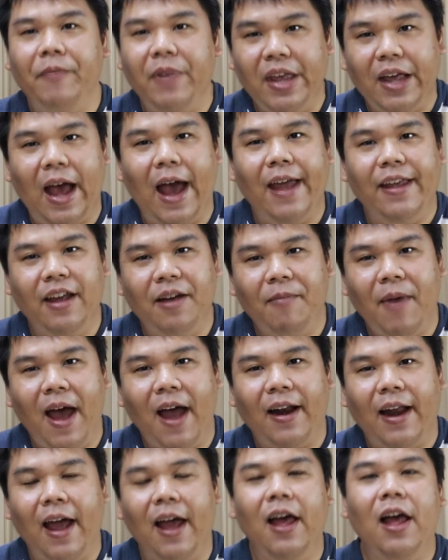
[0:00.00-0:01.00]
มีขายเยอะมา
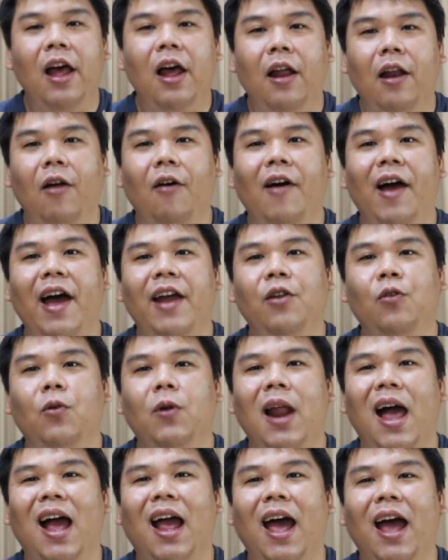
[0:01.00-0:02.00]
กนะ ลองหาดู
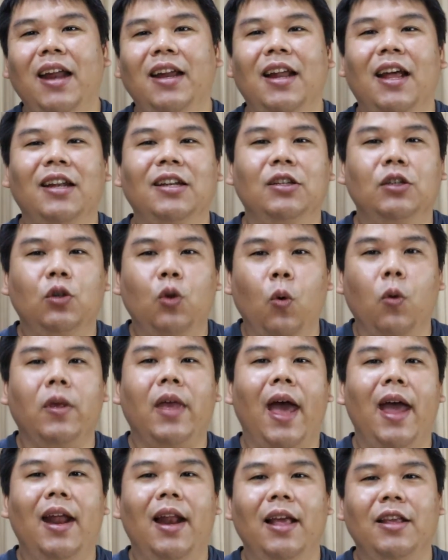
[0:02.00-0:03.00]
ร้านค้าที่ท่านถูก
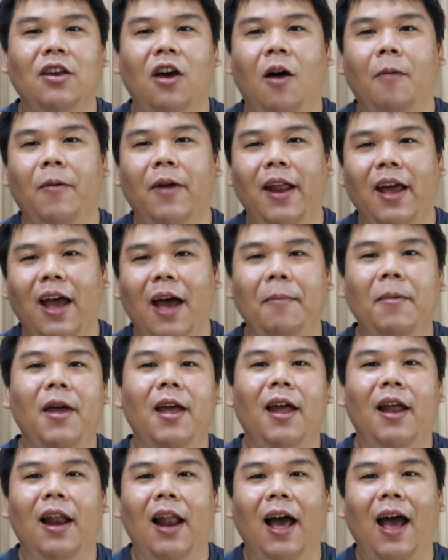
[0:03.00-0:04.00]
ใจและชอบกันนะครับ
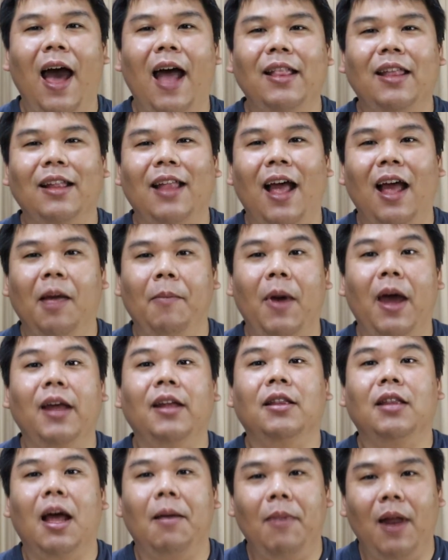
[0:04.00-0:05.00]
ราคาจะต่างกันไป
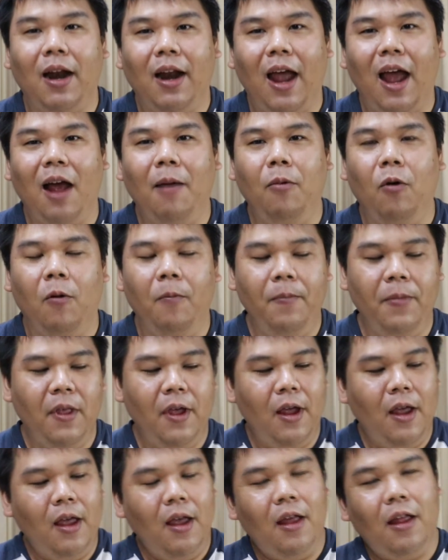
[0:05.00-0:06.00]
ตามร้านค้าครับผม
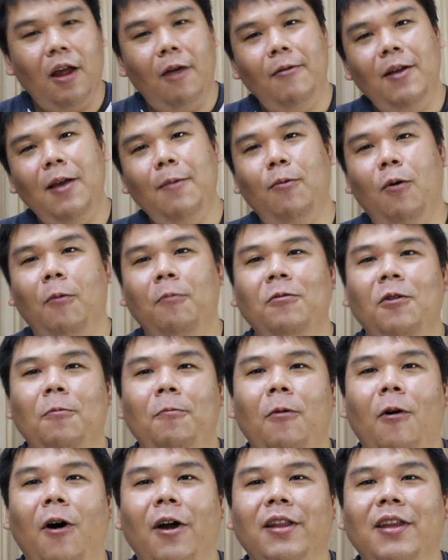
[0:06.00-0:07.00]
แต่วันนี้ผมนพ
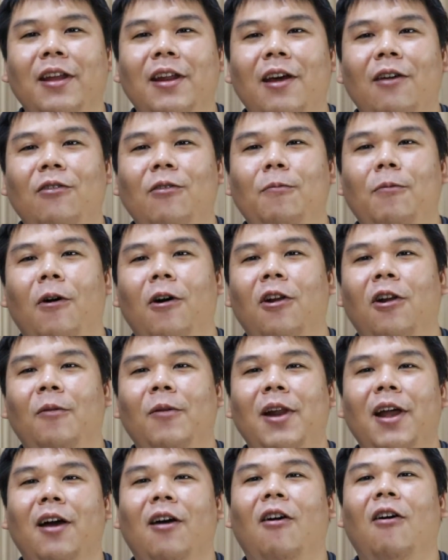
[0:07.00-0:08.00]
พรชาแนลนพพรลอง
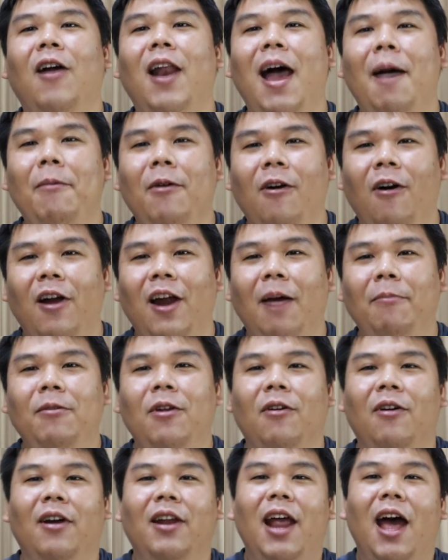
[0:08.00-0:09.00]
เลือกขอลาไปก่อนครับ
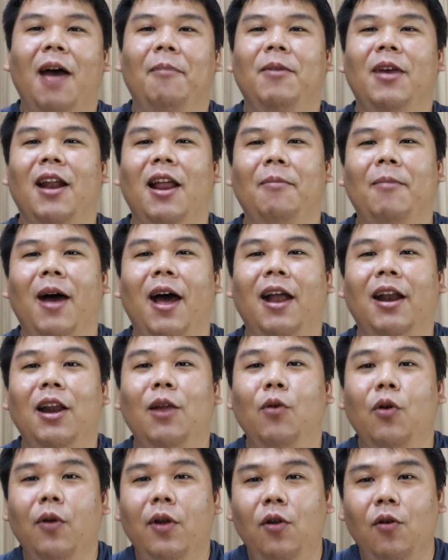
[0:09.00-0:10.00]
เดี๋ยวข้างหน้ามีอะไรมา
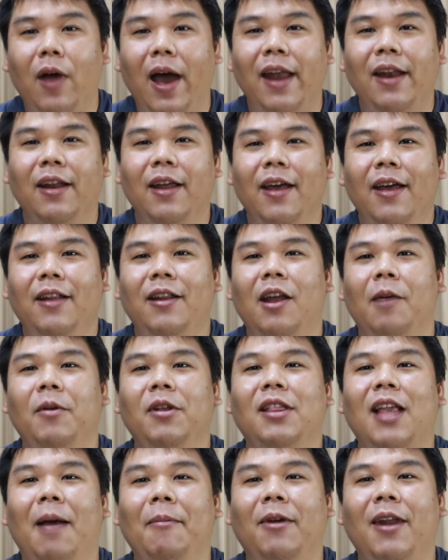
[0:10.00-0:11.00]
รีวิวให้ดูกันเดี๋ยวไป
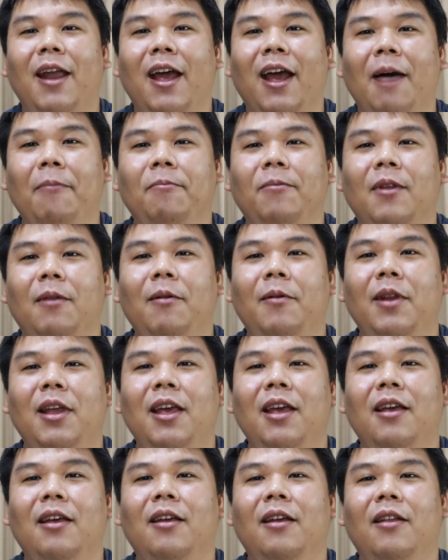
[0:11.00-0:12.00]
ตามกันได้ครับสำหรับวัน
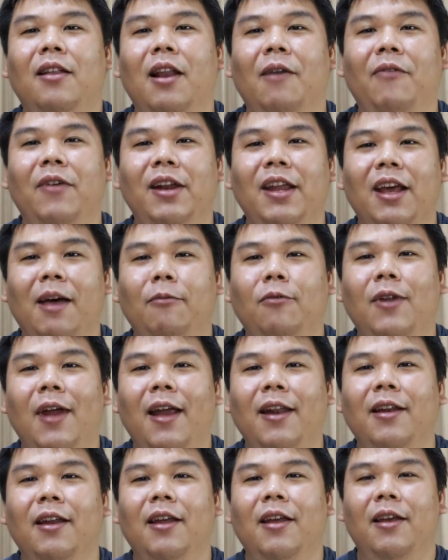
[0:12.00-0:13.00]
นี้หลับฝันดีครับทุก
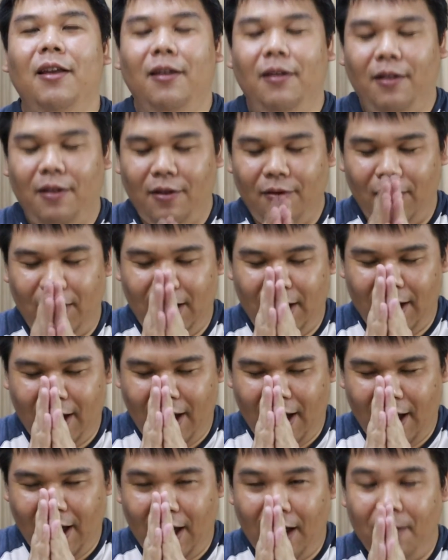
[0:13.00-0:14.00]
ท่าน สวัสดีค
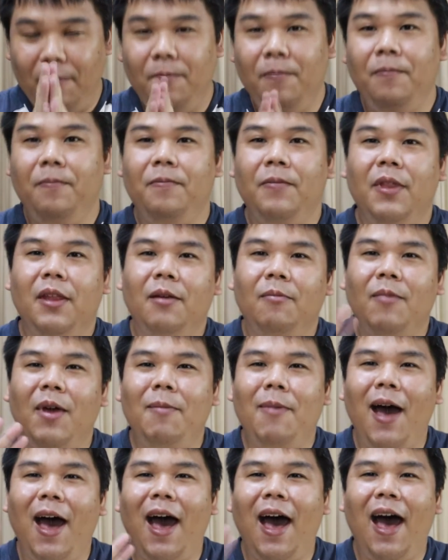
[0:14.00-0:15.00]
รับ บ๊า
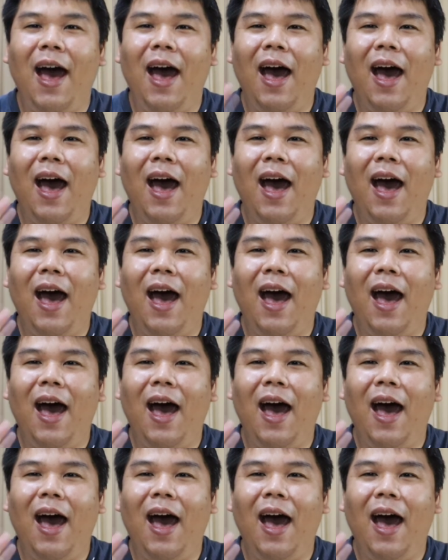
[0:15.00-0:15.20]
ยบา